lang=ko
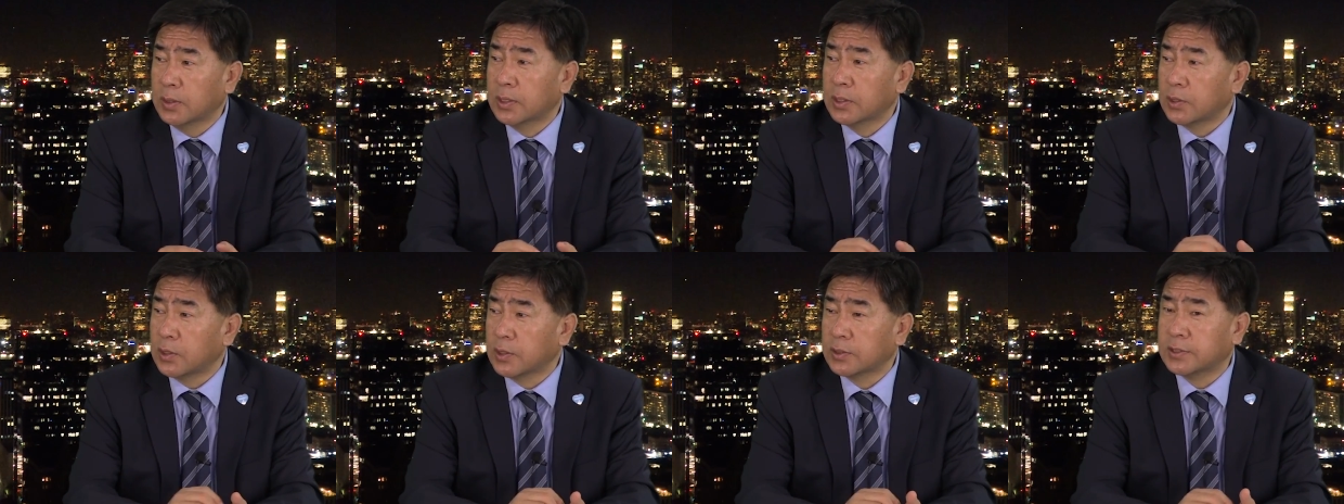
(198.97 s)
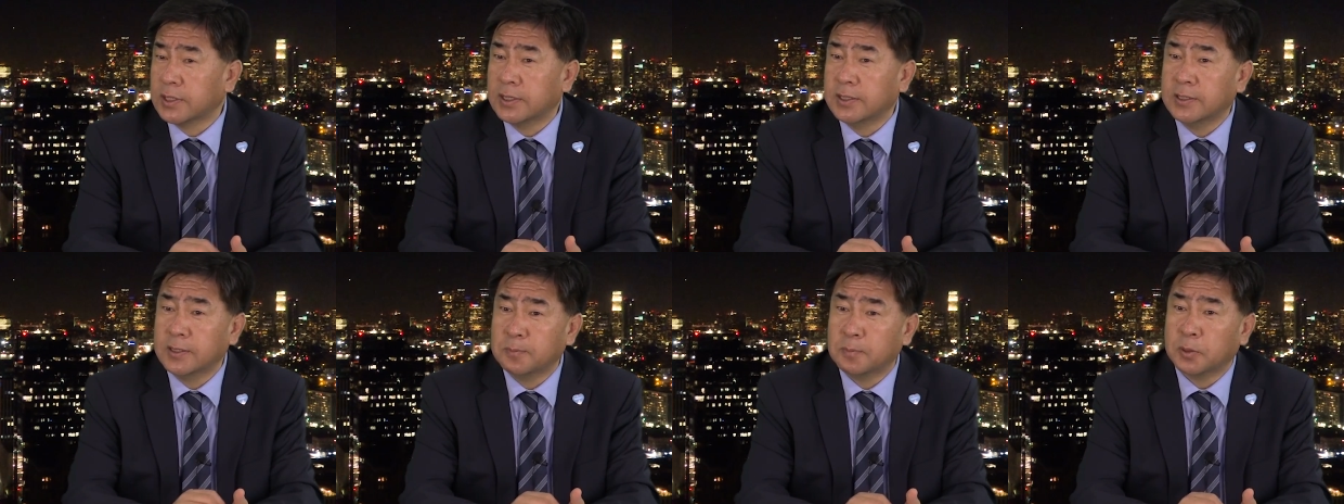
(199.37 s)
네.
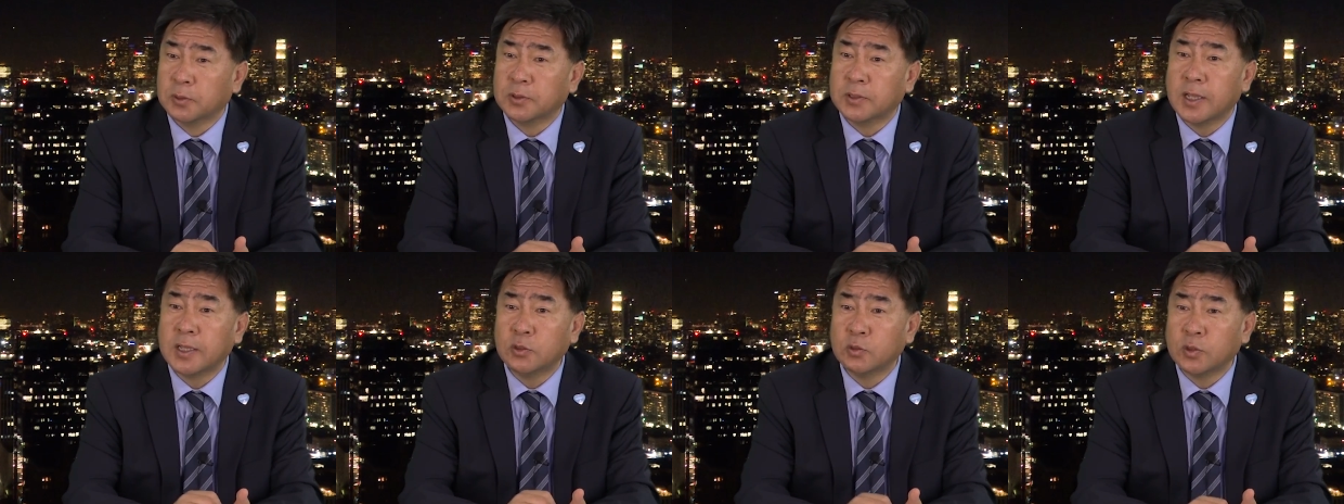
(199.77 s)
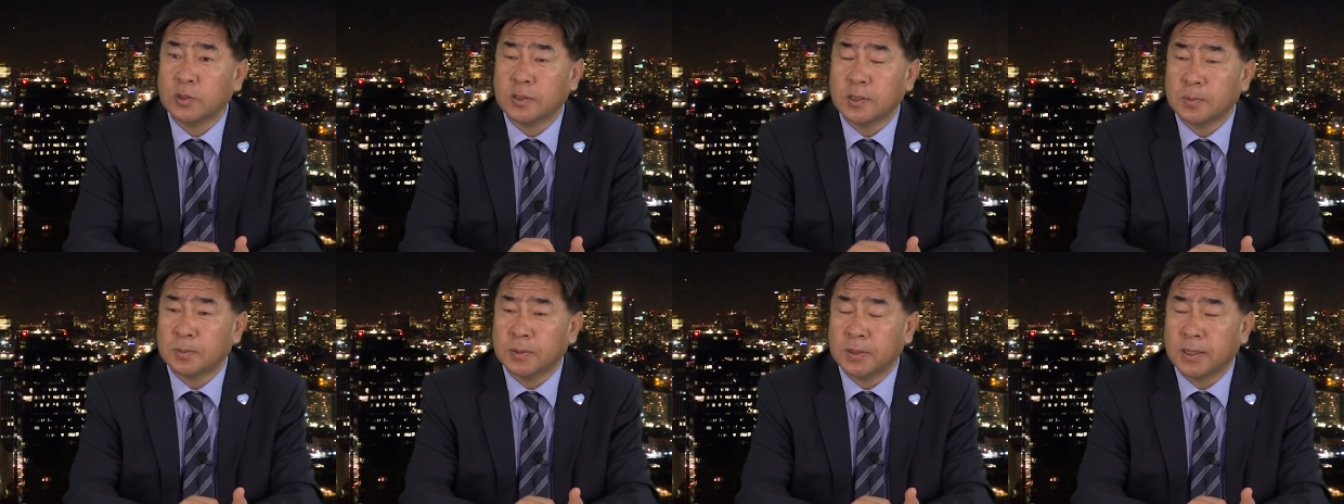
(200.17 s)
경찰이 리포트를 해주기
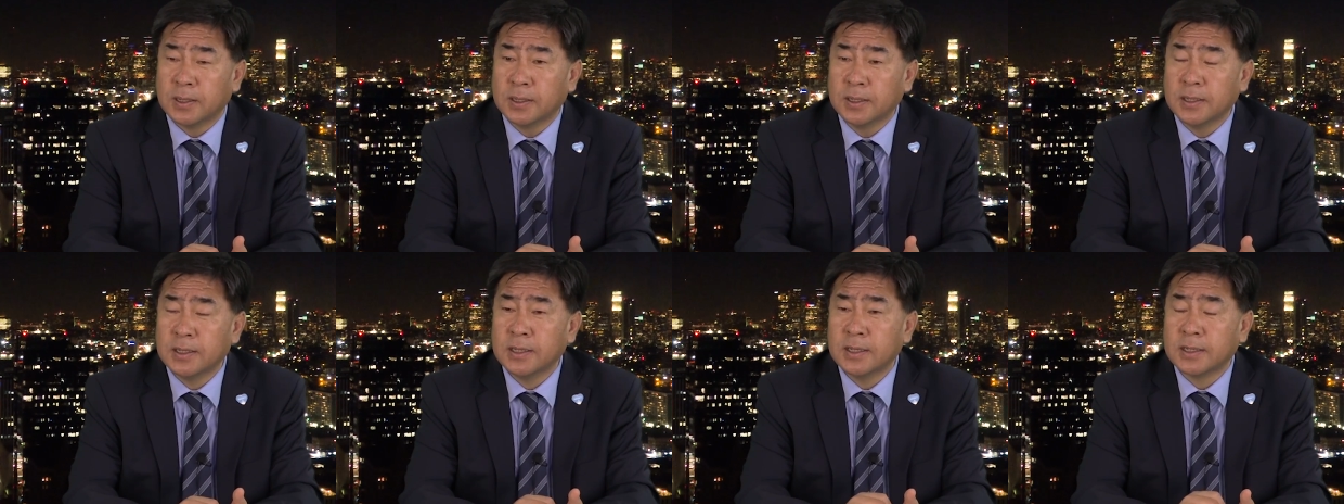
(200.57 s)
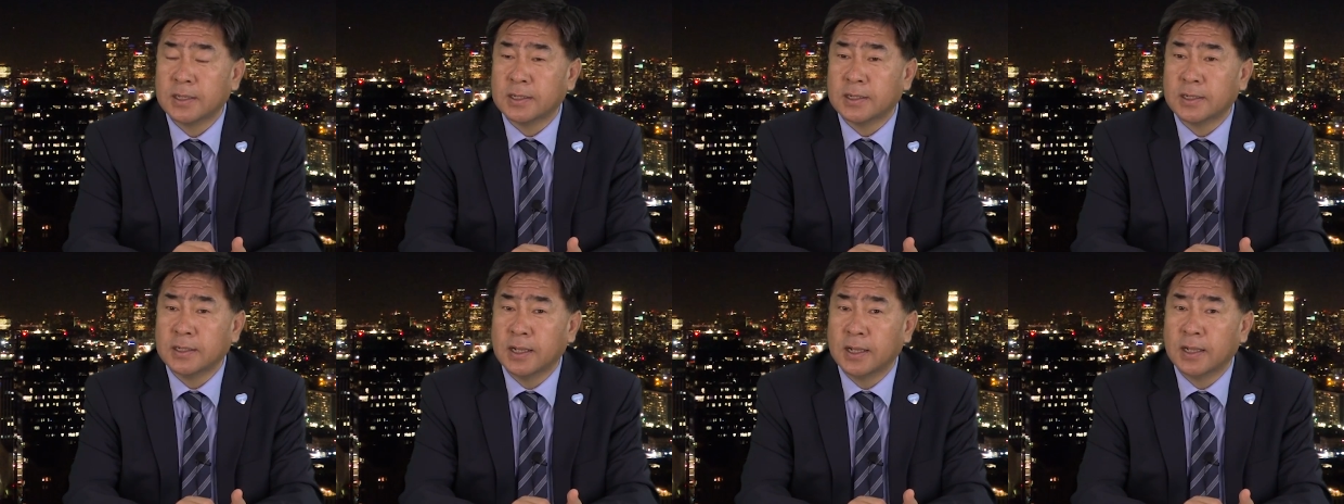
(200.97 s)
때문에
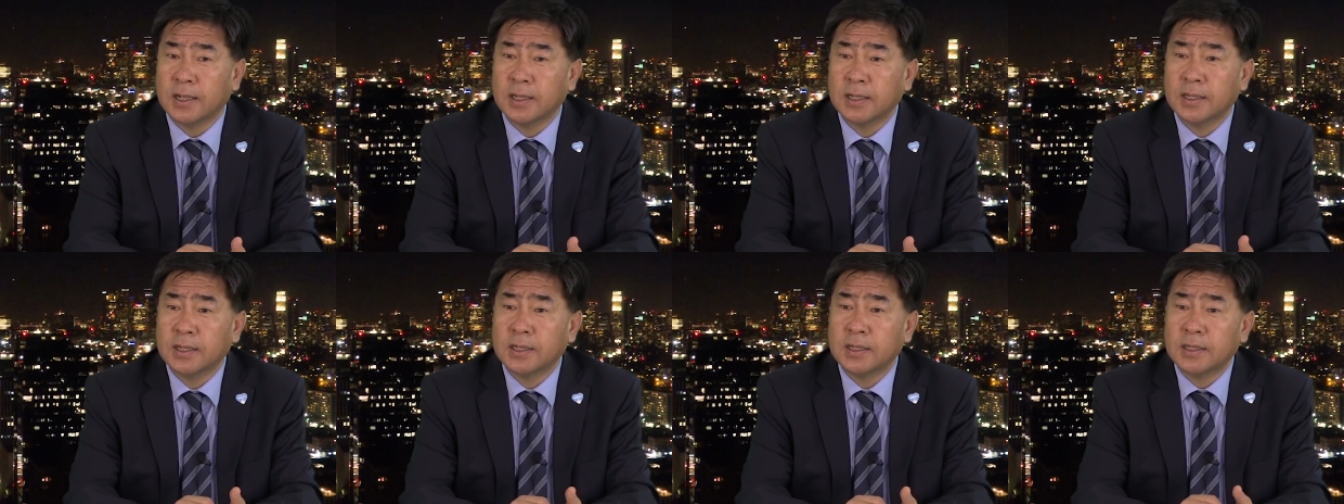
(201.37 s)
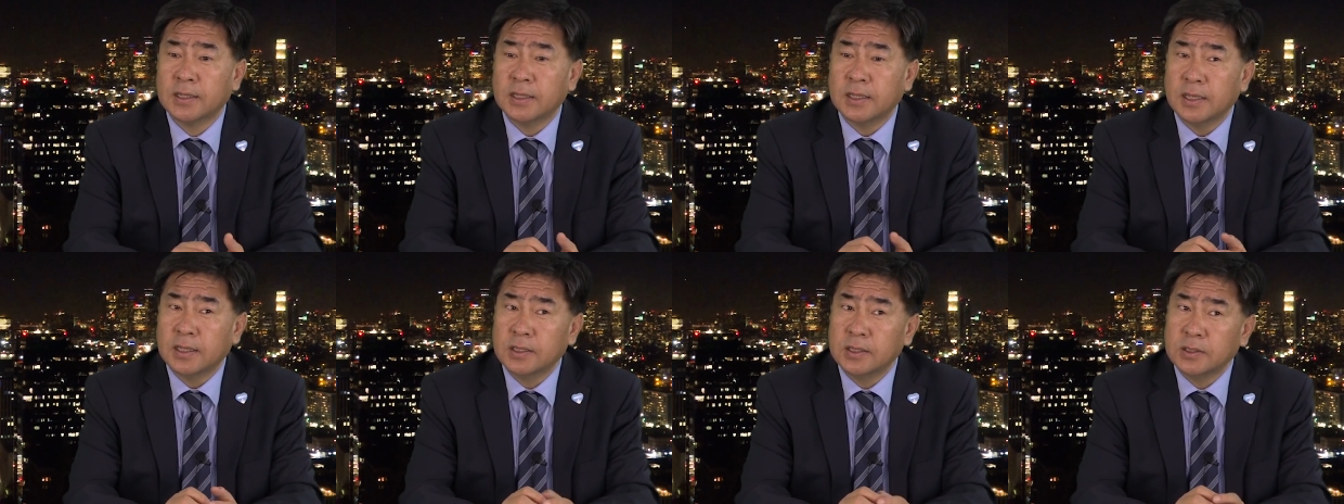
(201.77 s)
그러나
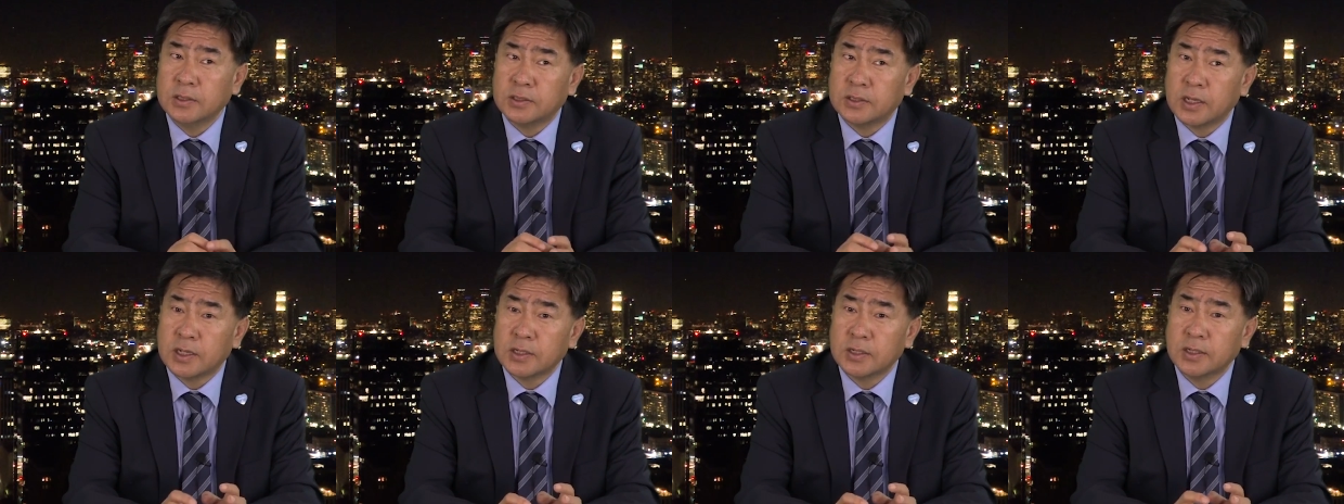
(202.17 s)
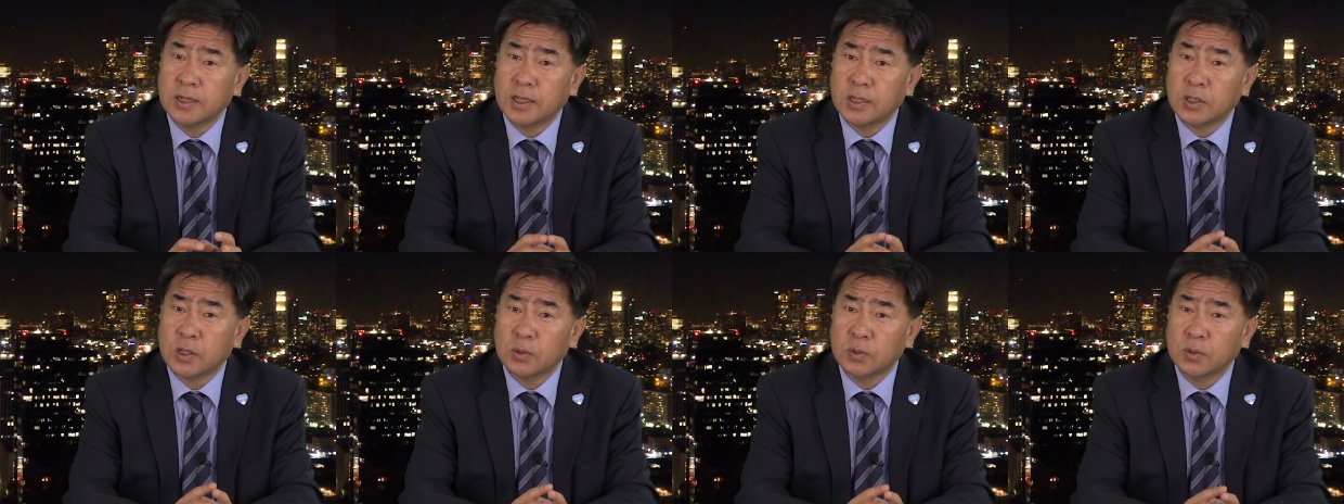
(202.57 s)

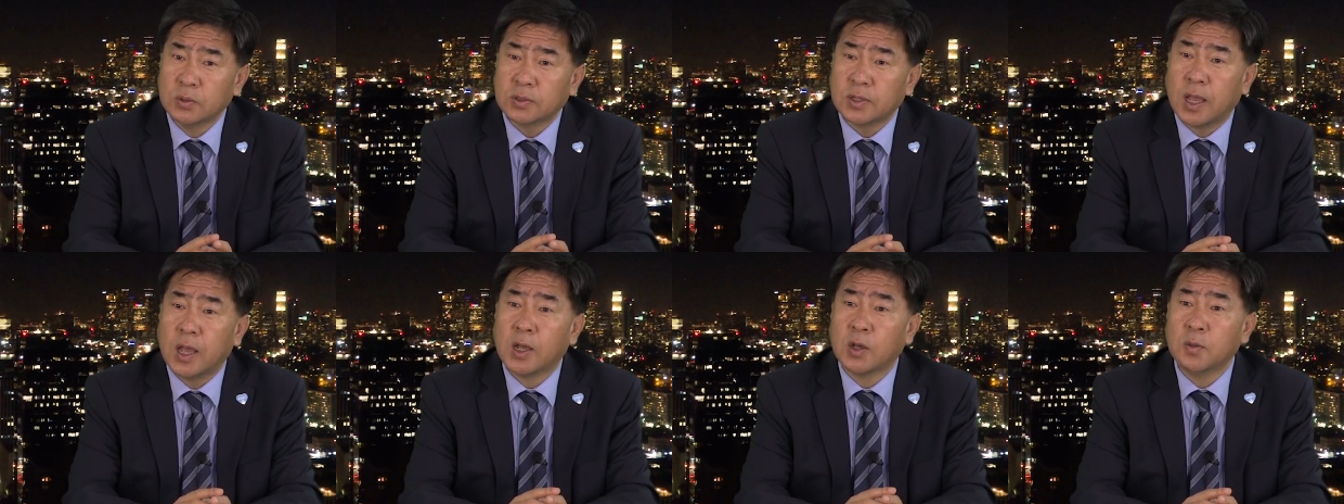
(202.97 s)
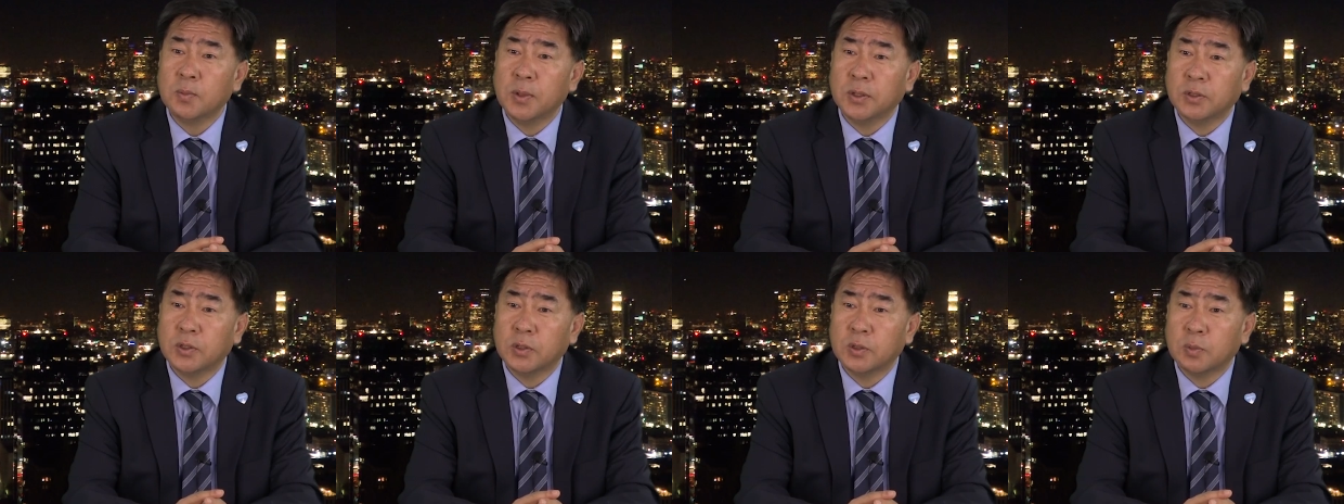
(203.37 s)
최근의 경우 과거
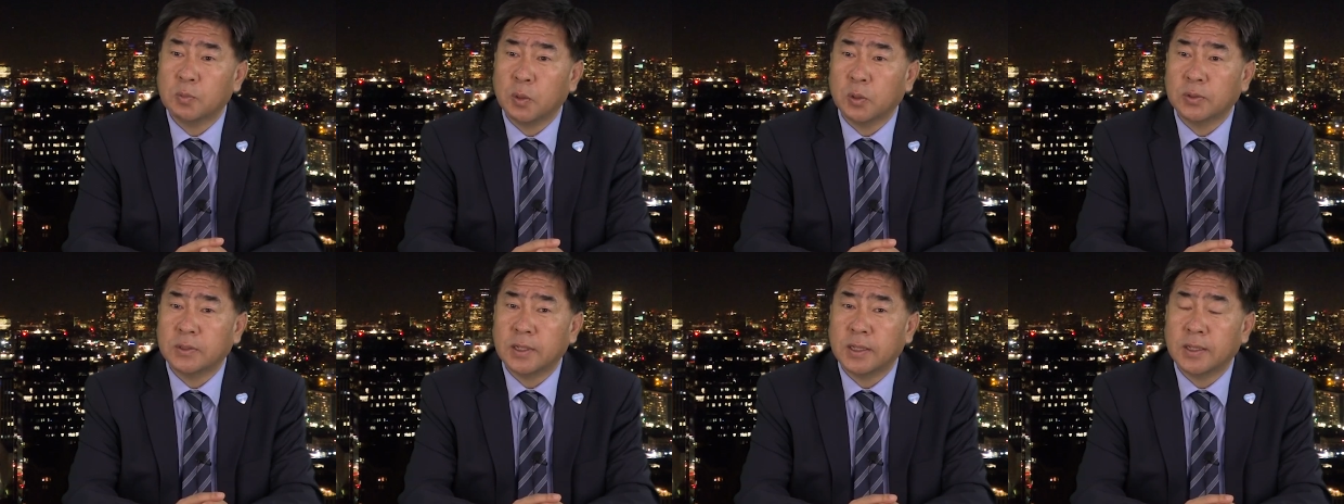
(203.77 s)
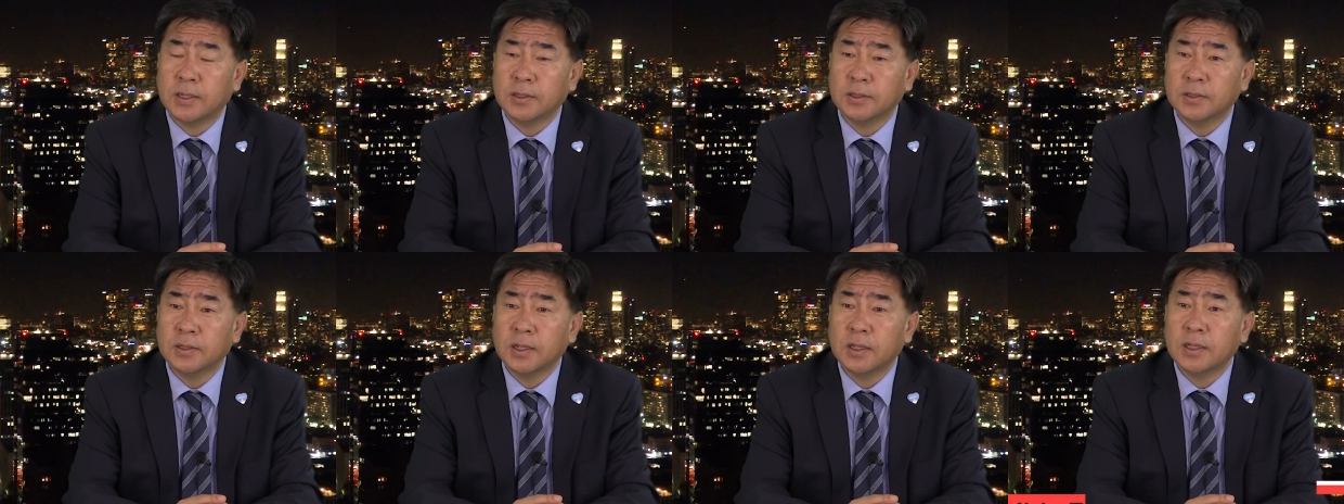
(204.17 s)
몇 년을 볼
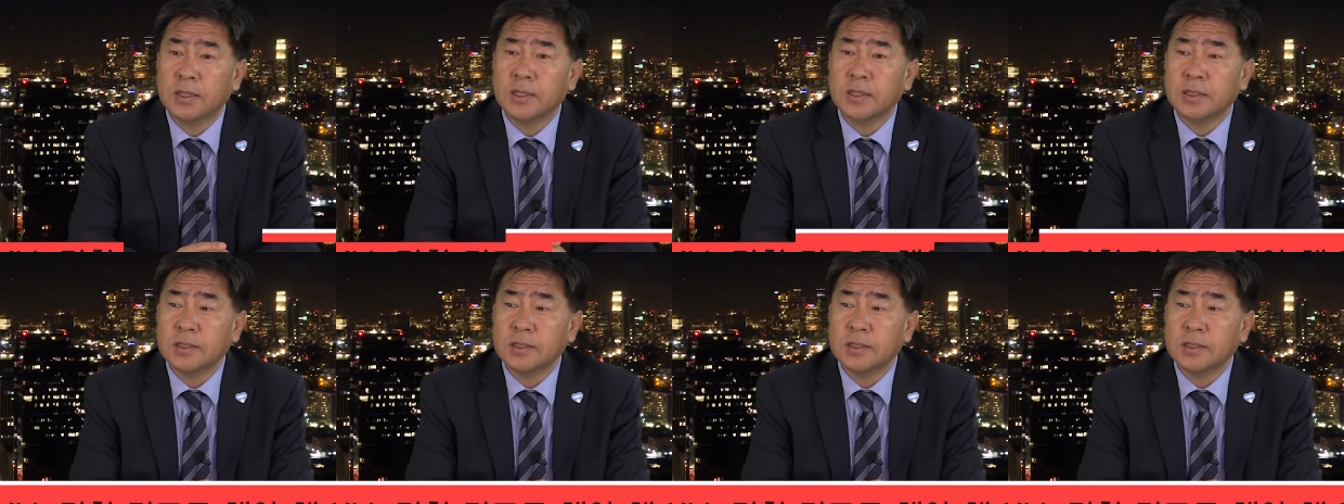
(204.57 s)
때에는